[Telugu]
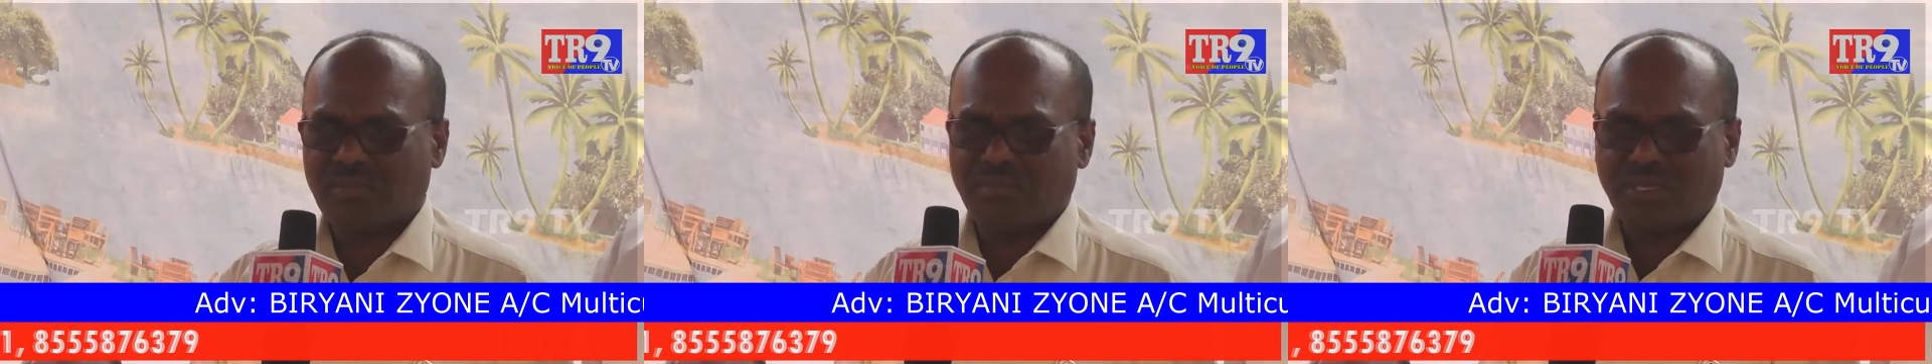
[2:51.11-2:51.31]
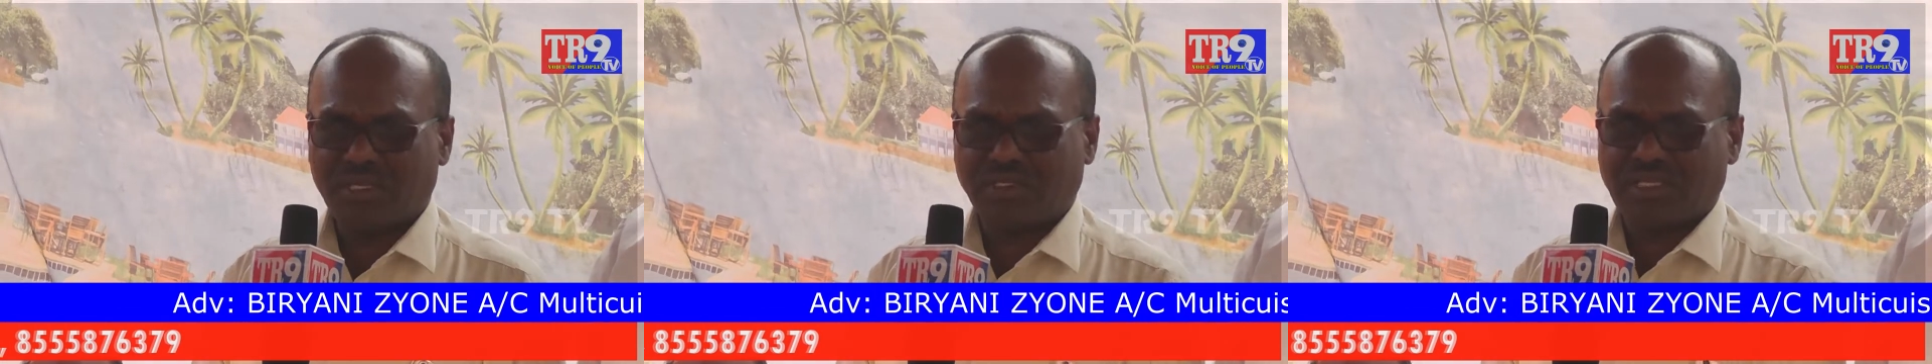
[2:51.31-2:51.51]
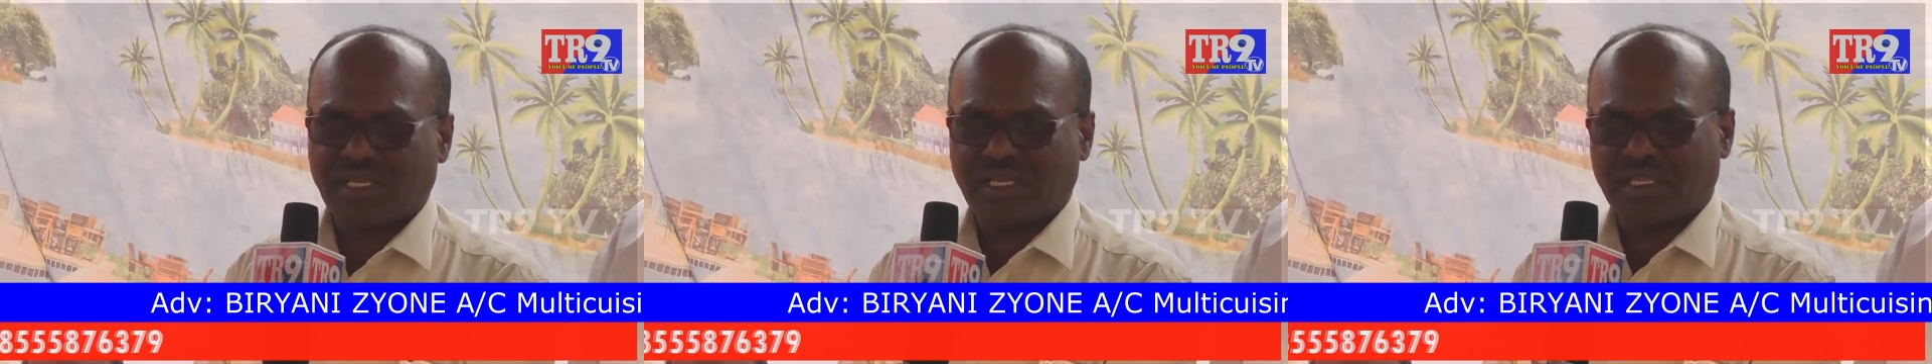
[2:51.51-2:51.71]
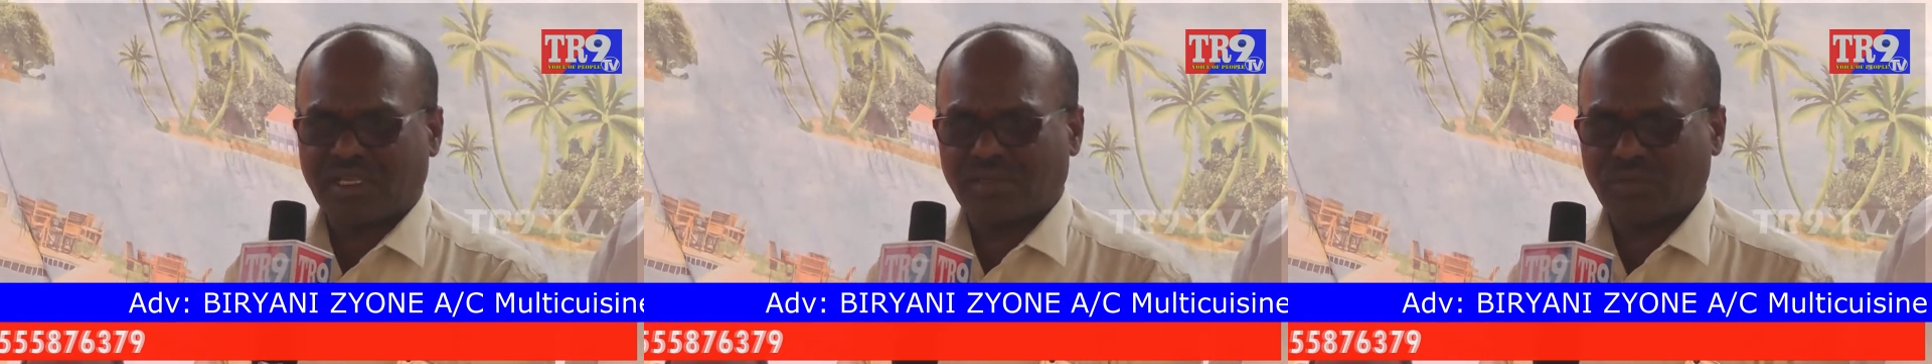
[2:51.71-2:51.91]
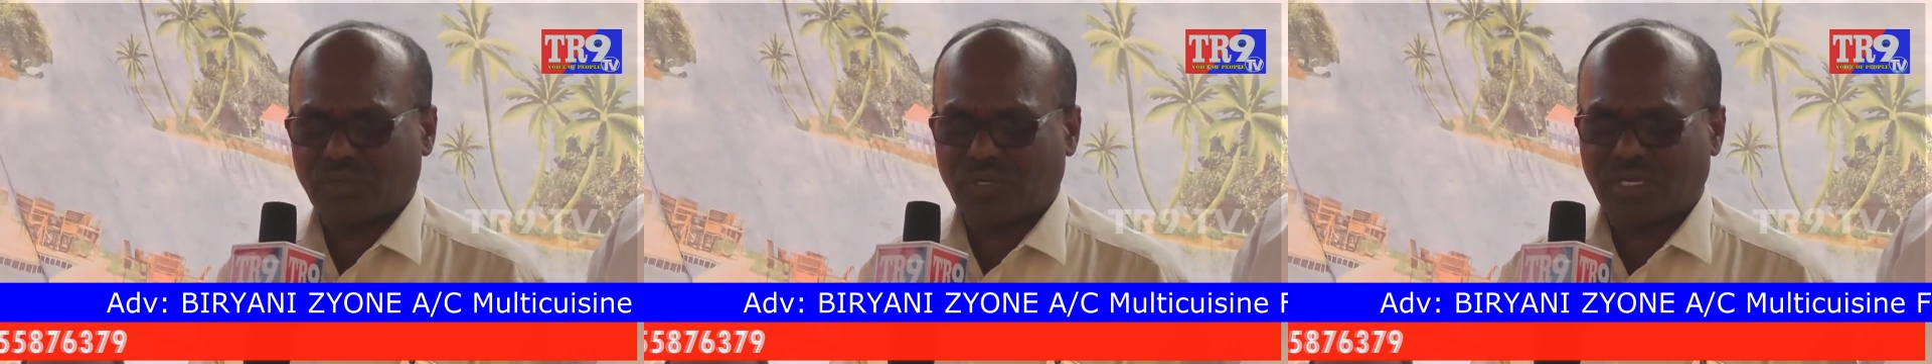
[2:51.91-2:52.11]
మీకు తెలియదా
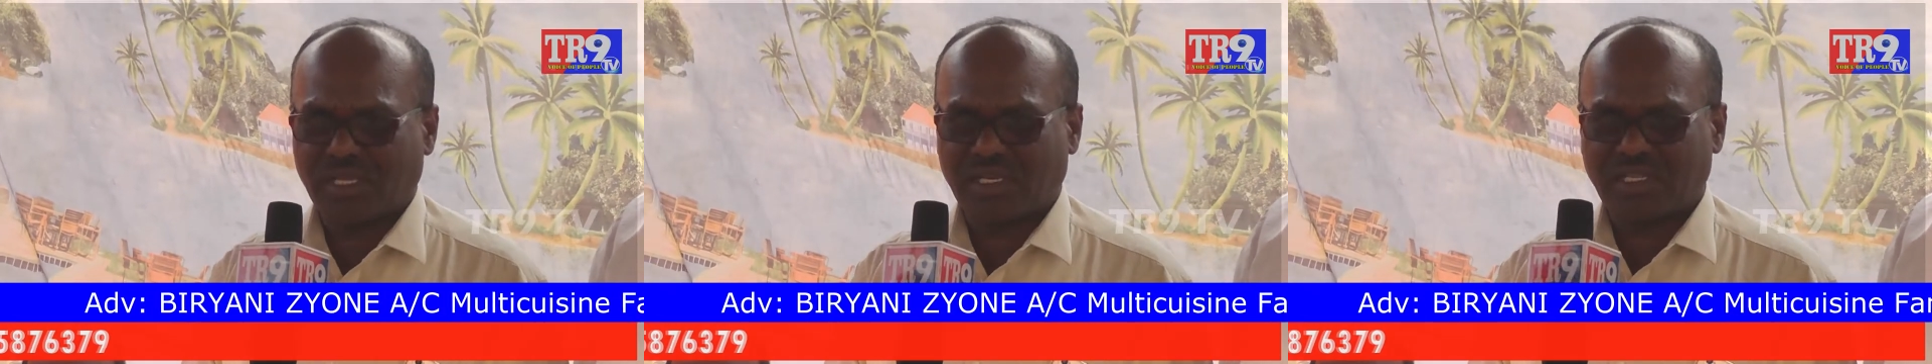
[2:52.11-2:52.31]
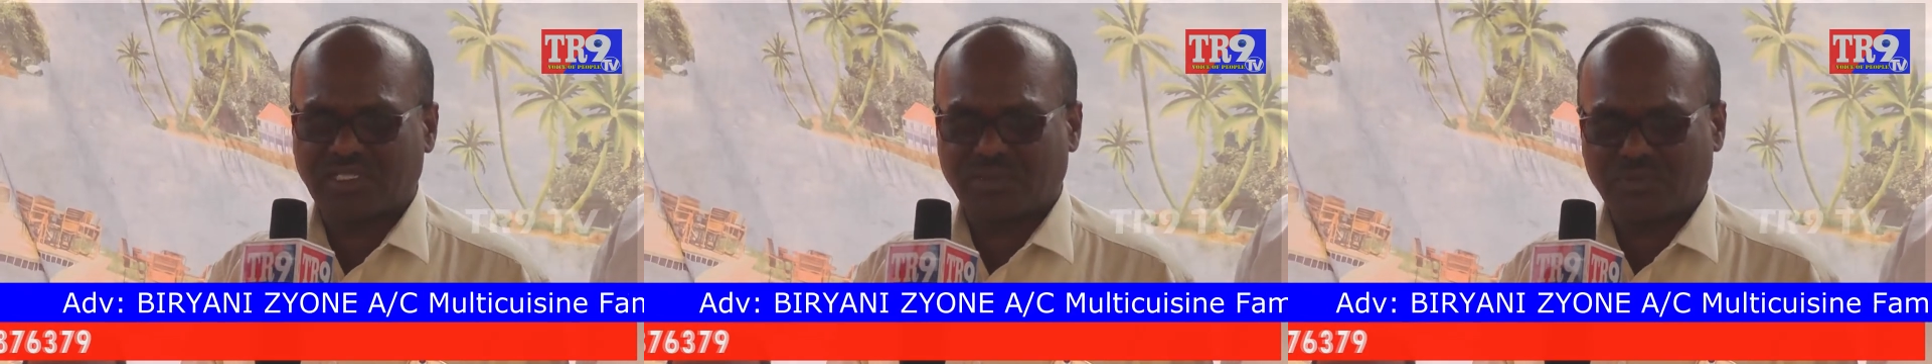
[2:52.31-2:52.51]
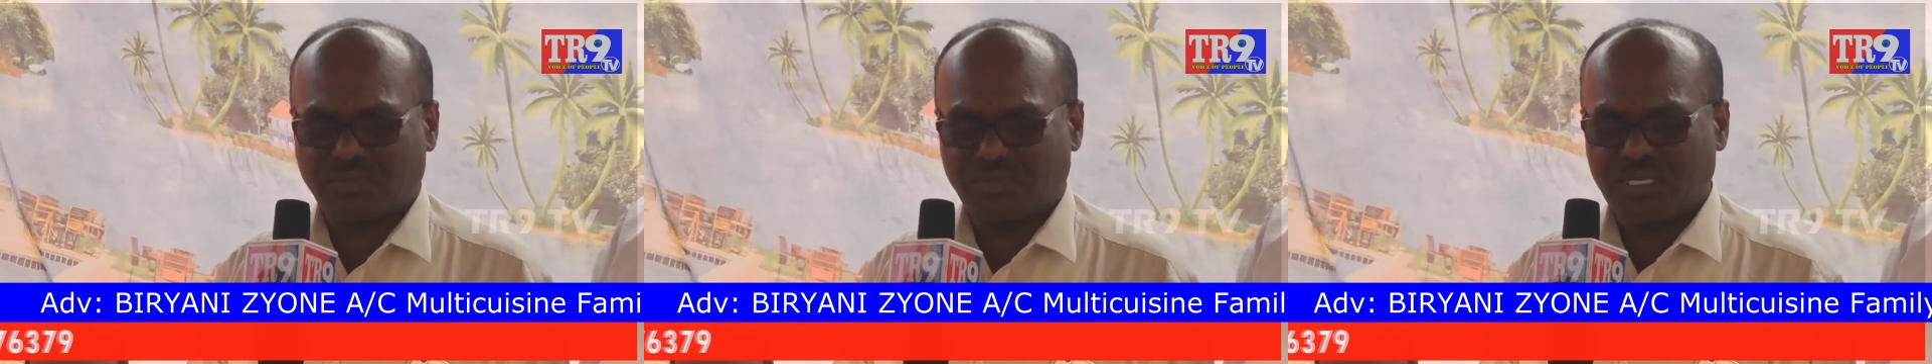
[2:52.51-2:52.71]
రోడ్లు వేయాలని చెప్పి